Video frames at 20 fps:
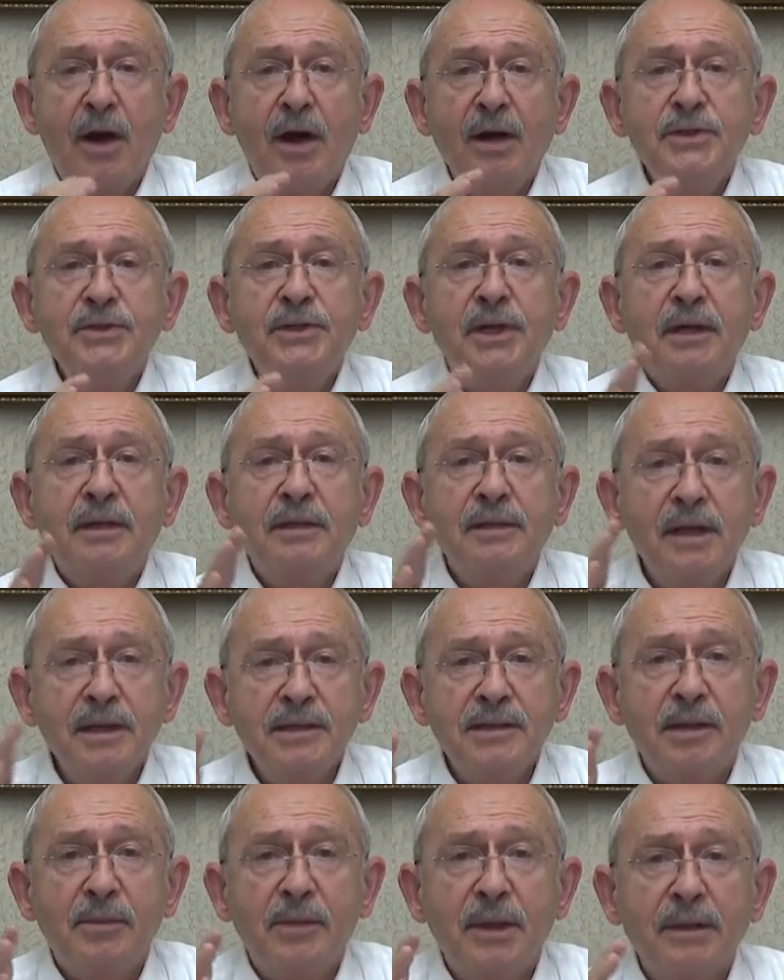Ancak
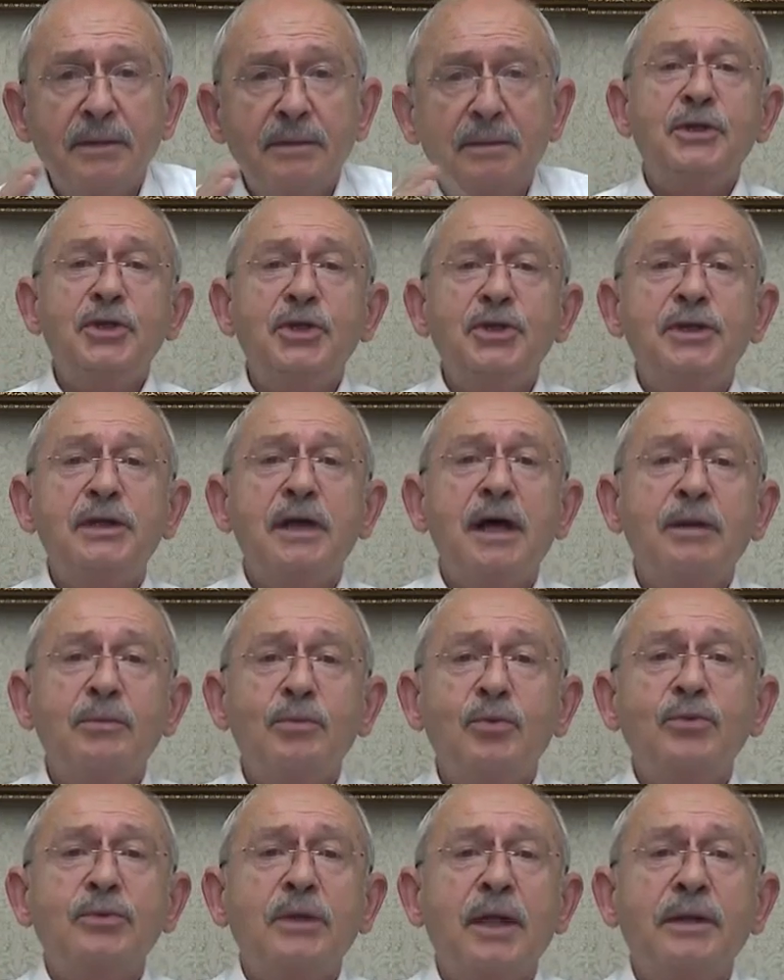ne zaman
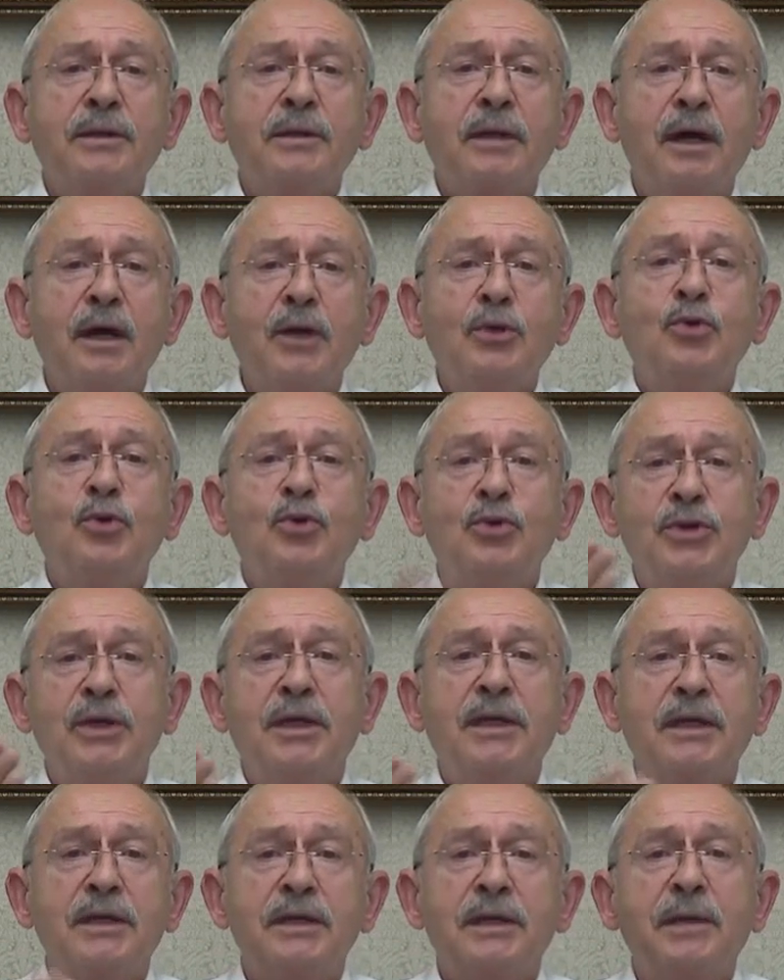işler bundan daha
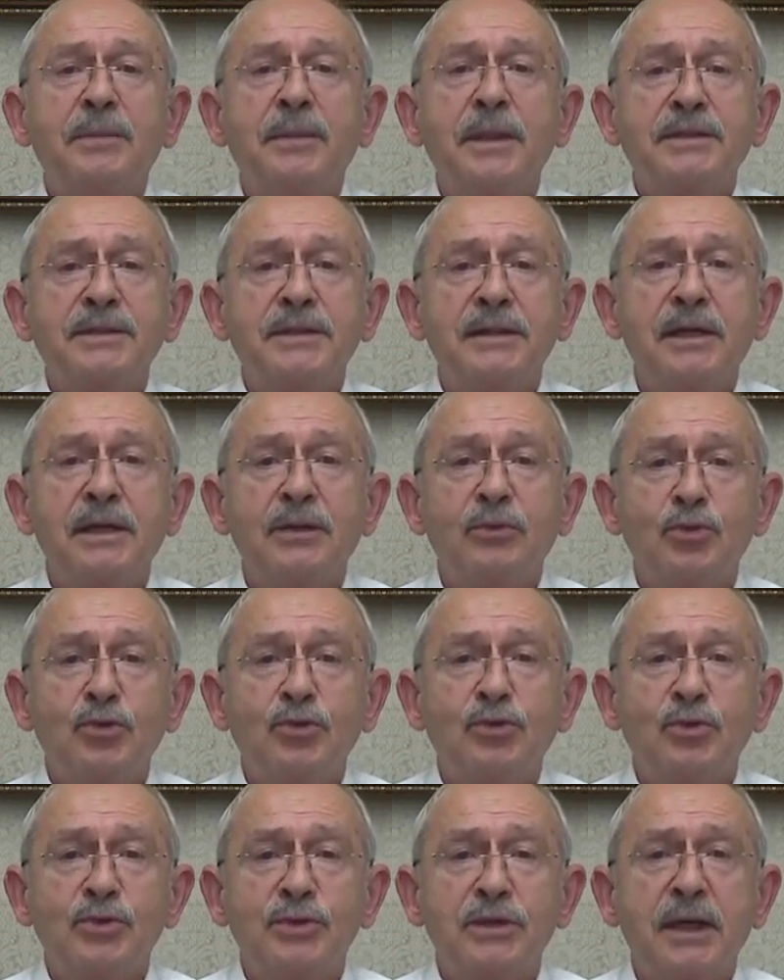kötüye gidemez diye
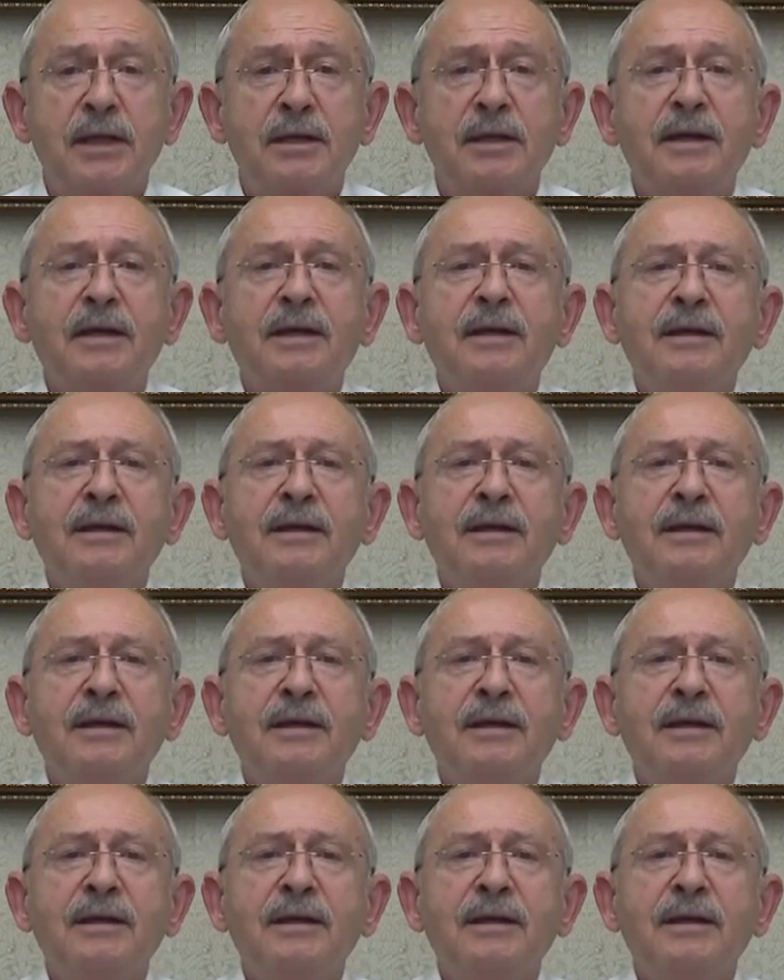düşünsek